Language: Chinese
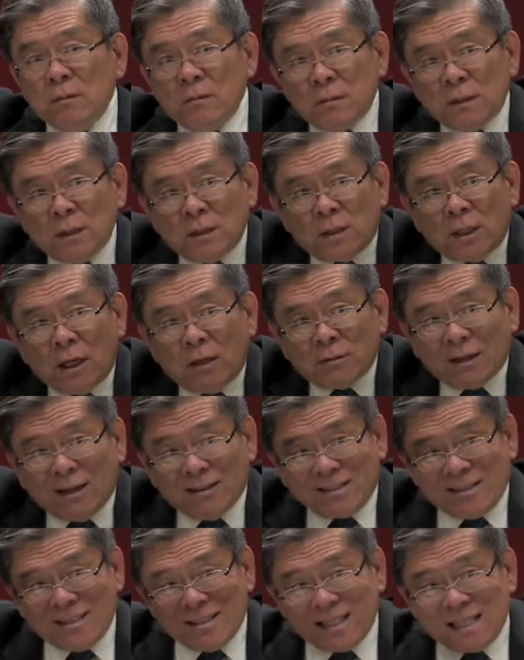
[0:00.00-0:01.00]
的教导
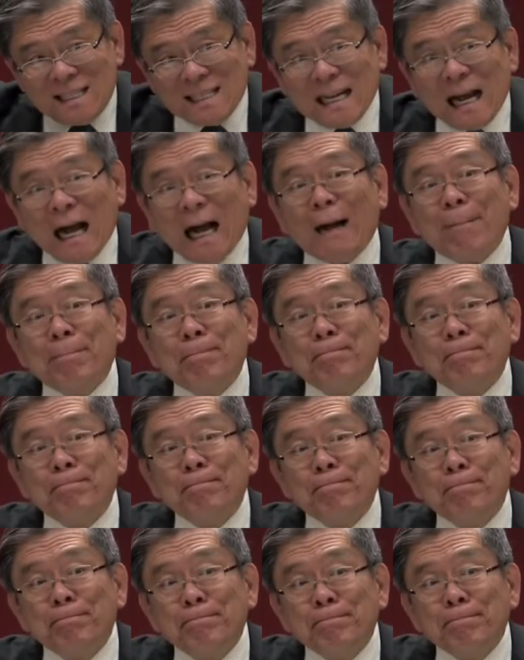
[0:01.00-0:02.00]
之下，
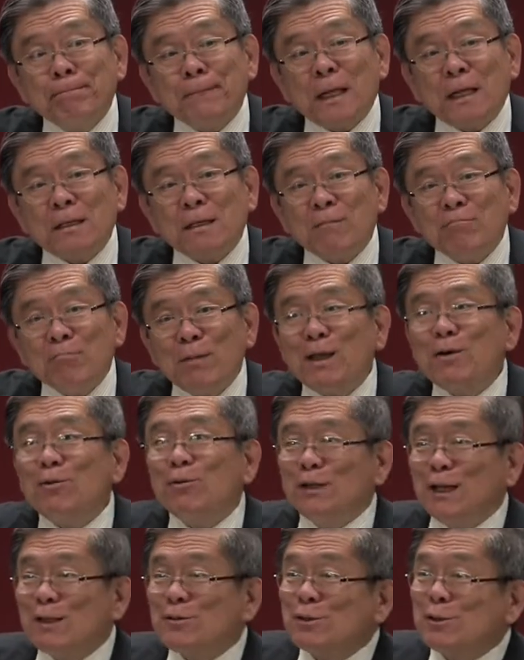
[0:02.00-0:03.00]
那些没
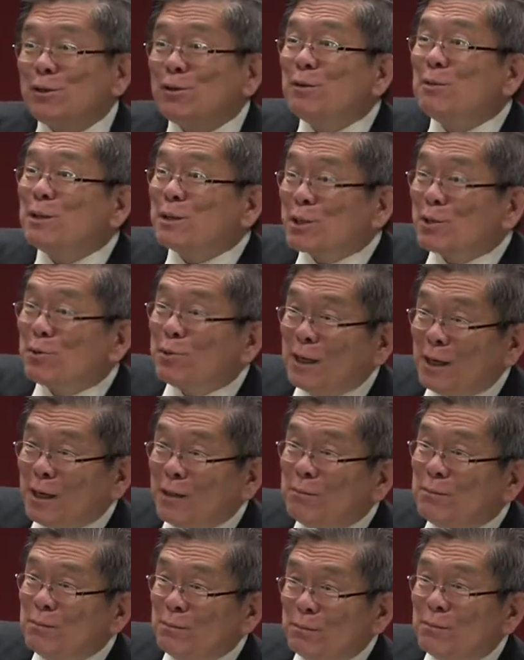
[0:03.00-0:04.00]
有耶稣基督那么智慧的
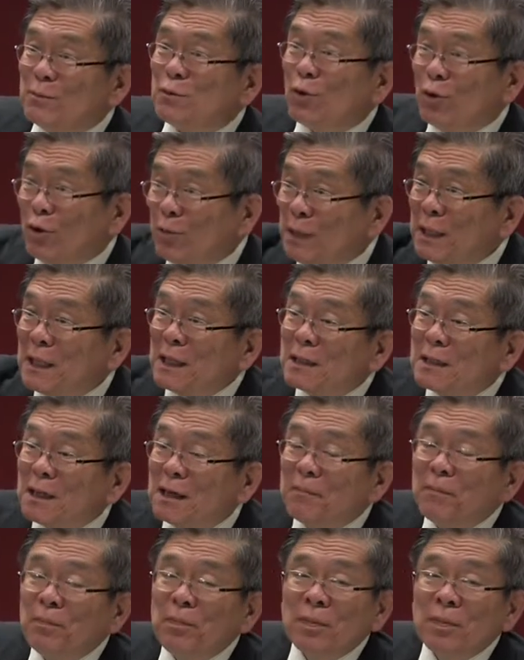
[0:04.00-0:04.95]
所罗门等等，